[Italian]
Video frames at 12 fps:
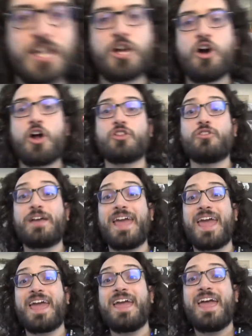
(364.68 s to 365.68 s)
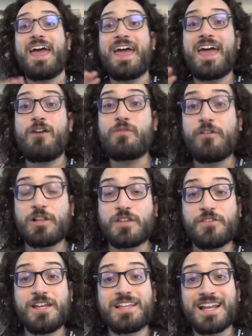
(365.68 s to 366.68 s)
ricordo che eh, una
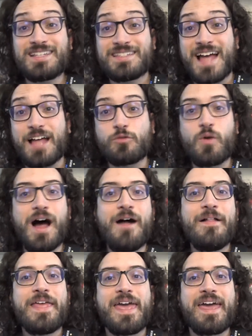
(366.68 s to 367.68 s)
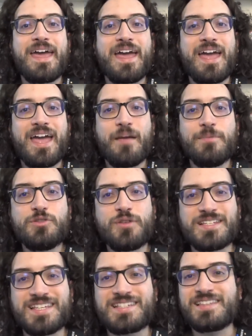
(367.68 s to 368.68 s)
volta finita la statua eh,
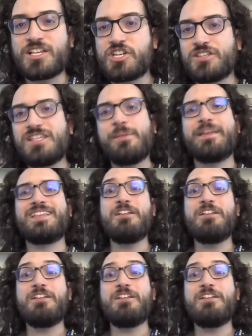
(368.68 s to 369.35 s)
misura 60 cm,